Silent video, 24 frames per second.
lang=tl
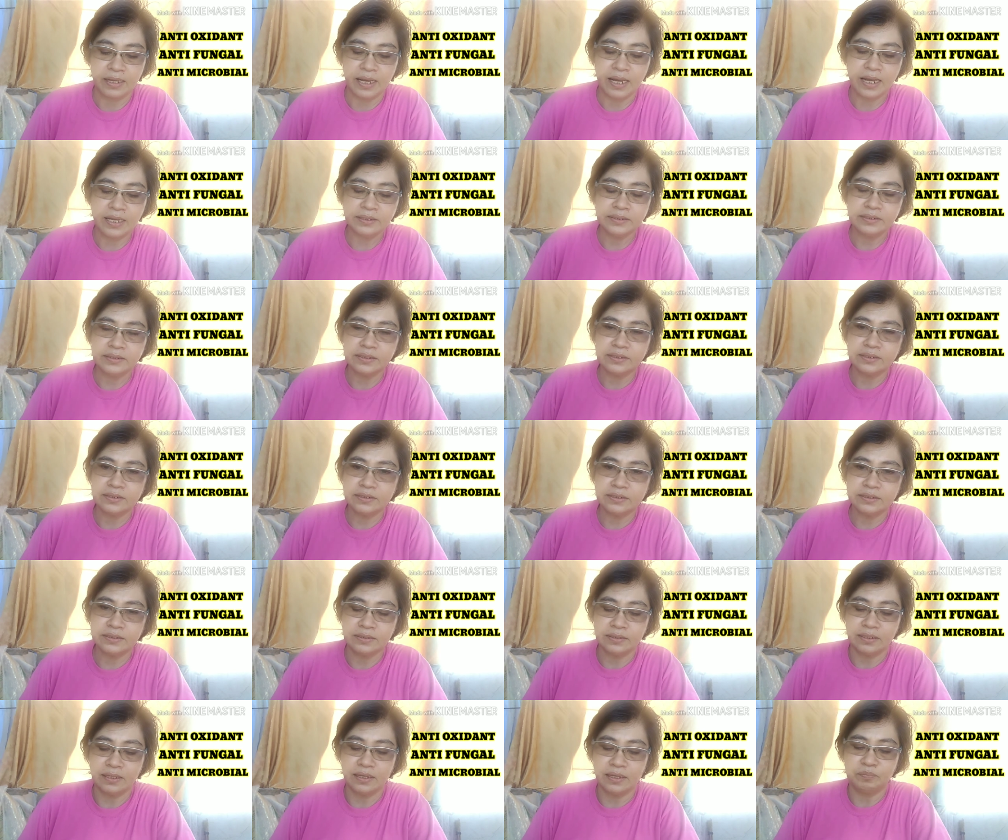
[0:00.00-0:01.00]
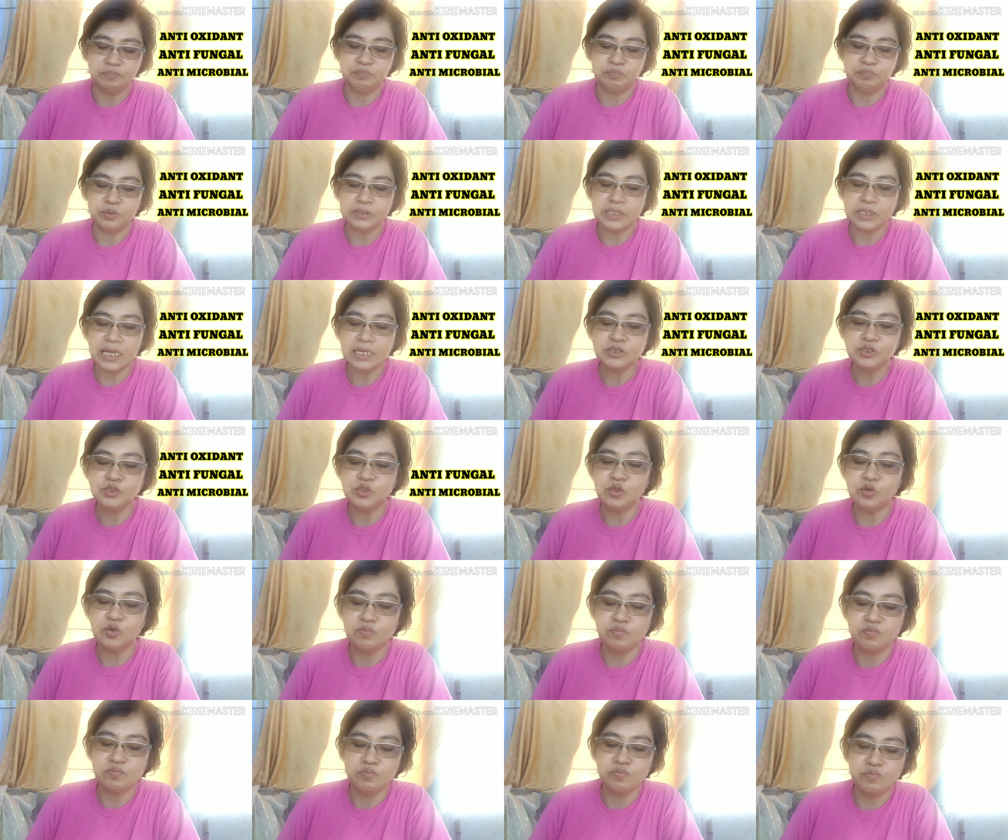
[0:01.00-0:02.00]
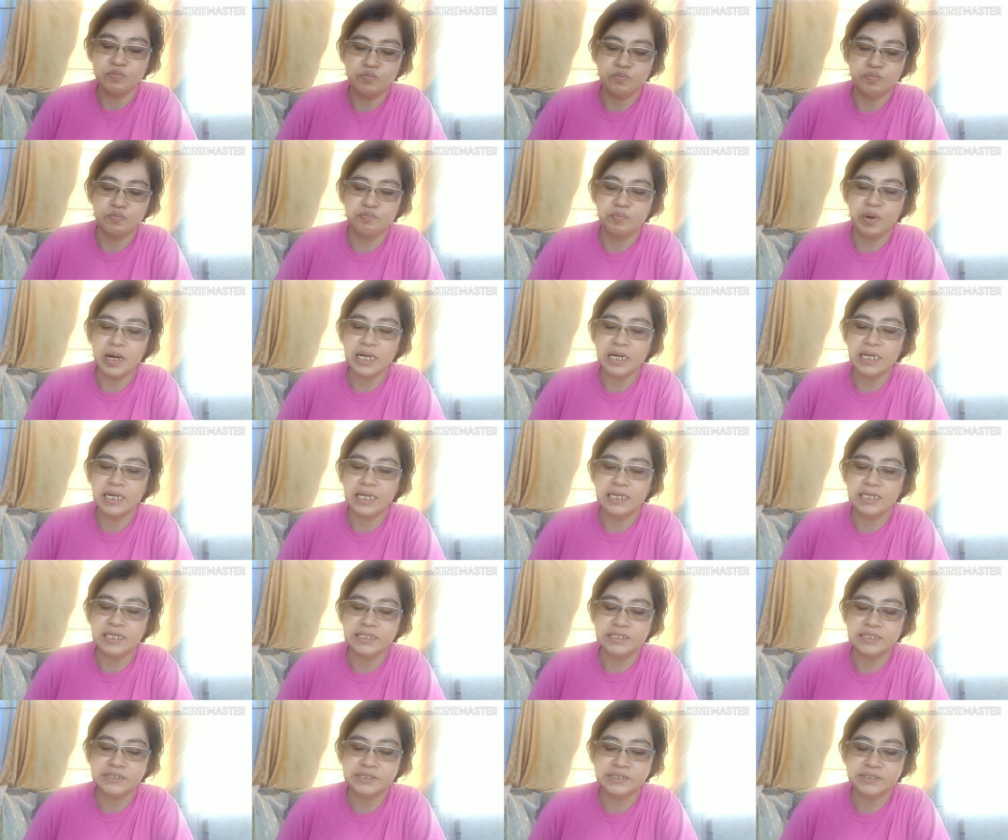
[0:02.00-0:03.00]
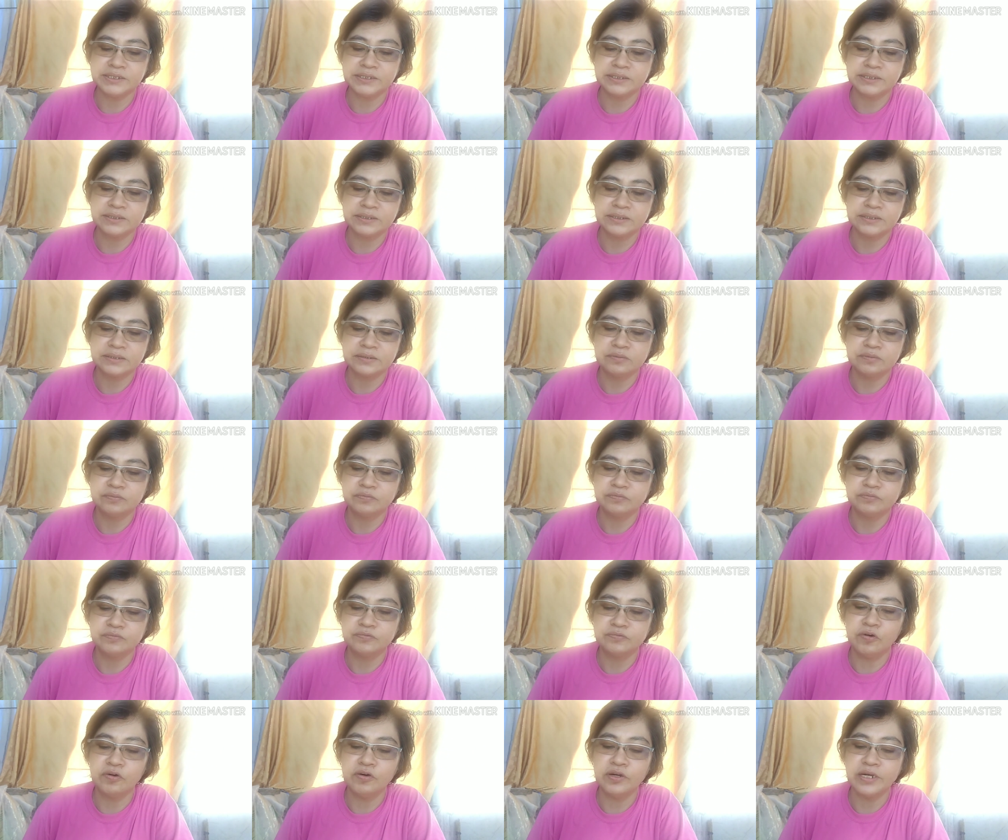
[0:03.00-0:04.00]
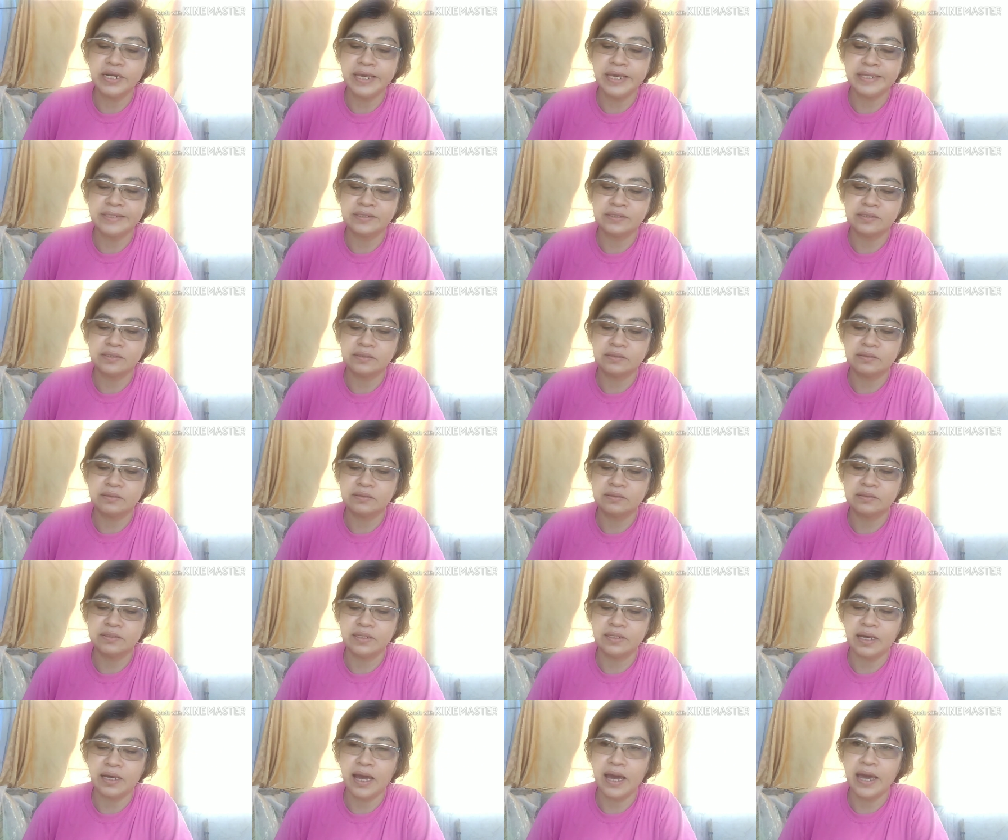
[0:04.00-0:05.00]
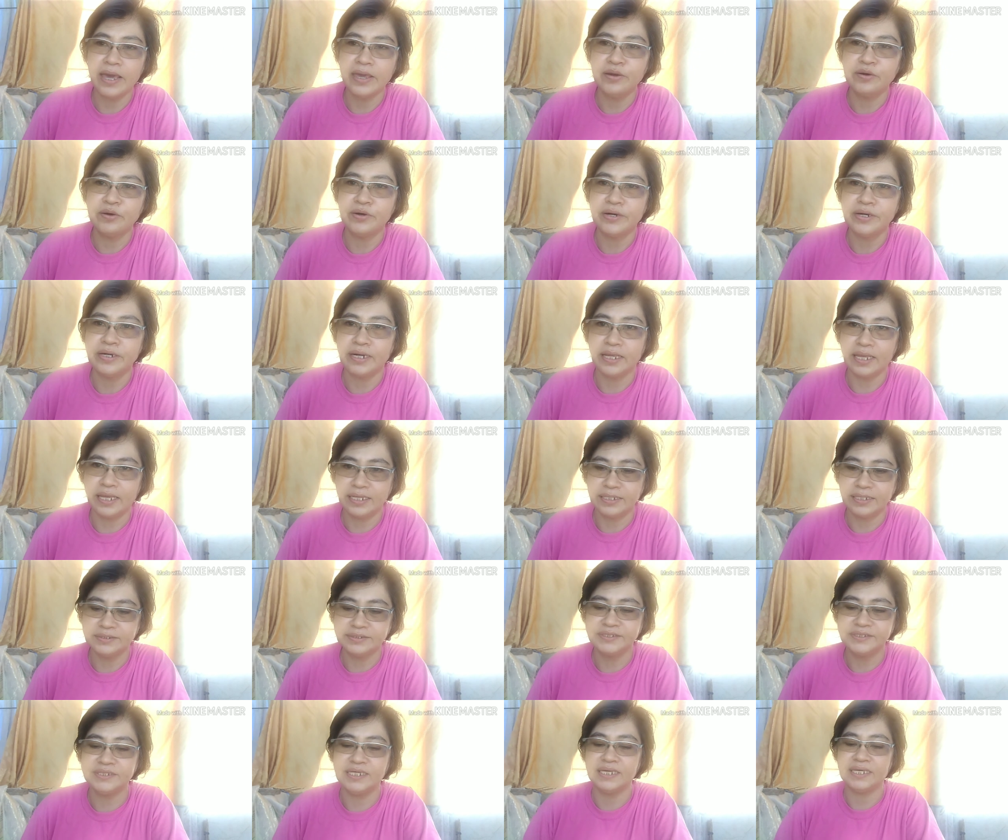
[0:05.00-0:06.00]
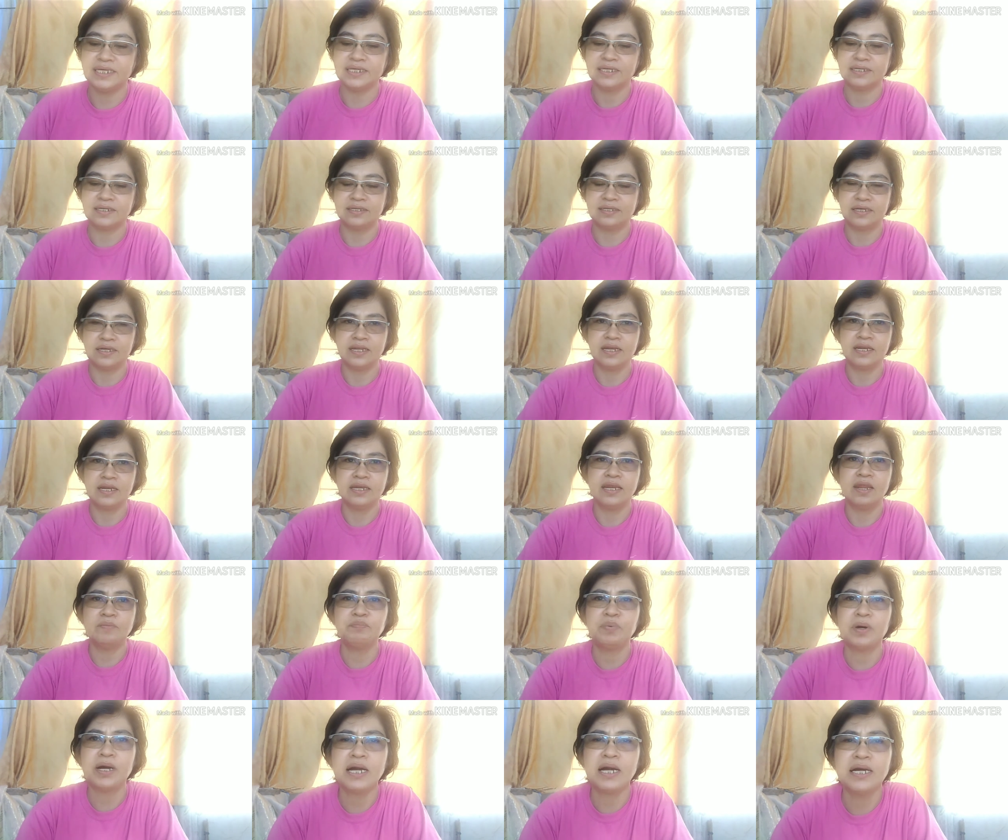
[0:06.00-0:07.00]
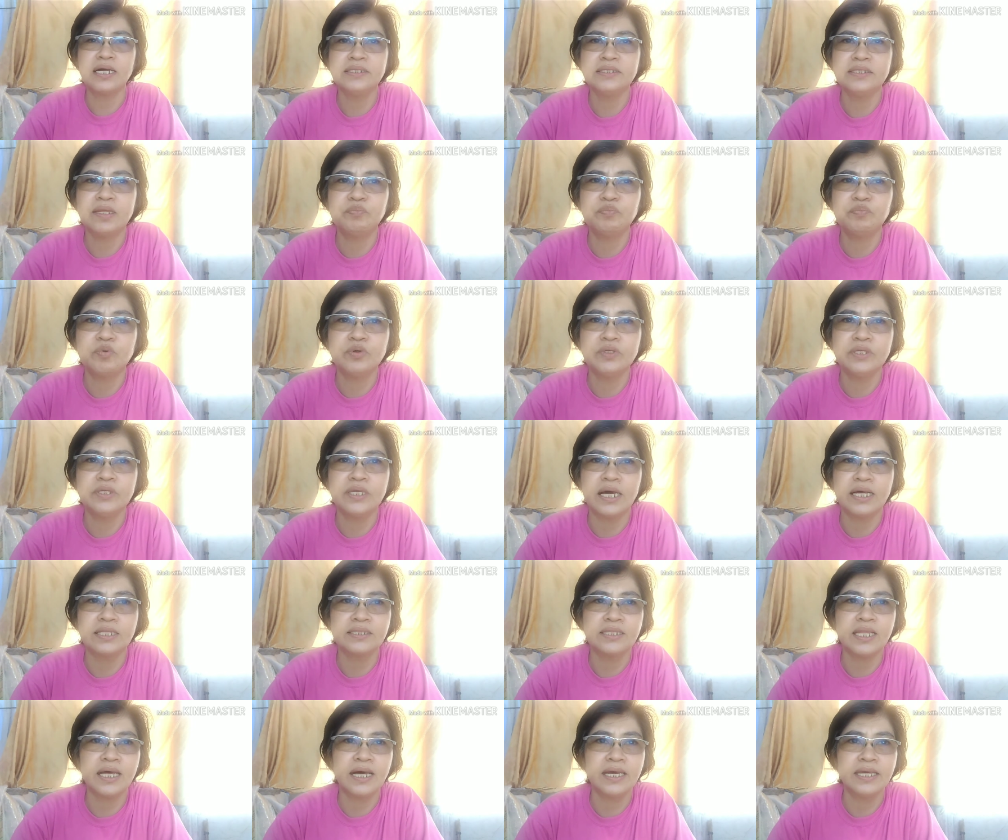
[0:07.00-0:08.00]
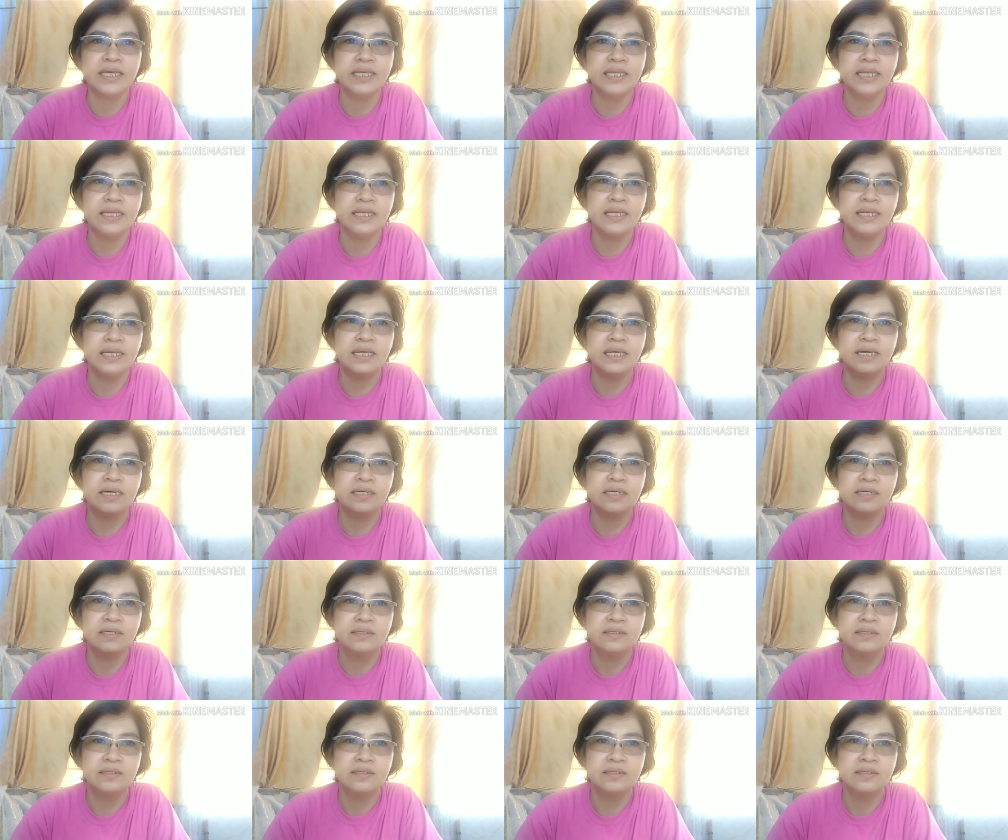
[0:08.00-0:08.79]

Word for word: ant potassium, manganese, folate, iron, and zinc. Napakaganda po niyan dahil uh,